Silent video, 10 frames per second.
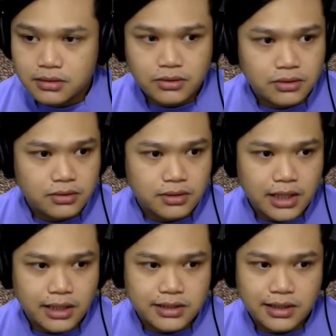Tuh, gitu.
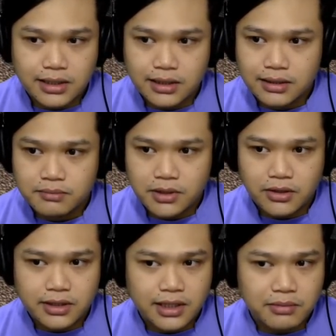kan kecil nih,
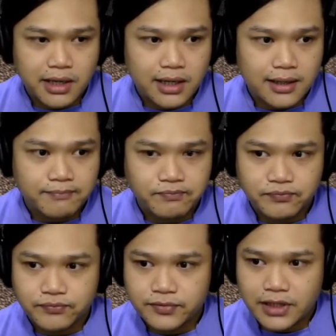mirrornya lebih enak
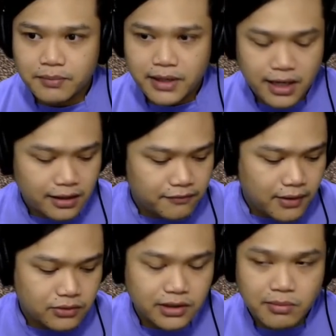daripada yang
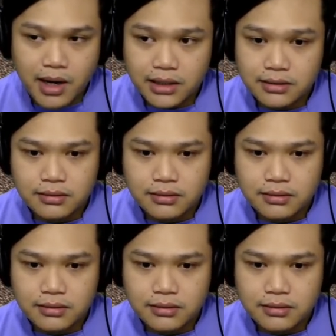default gede banget.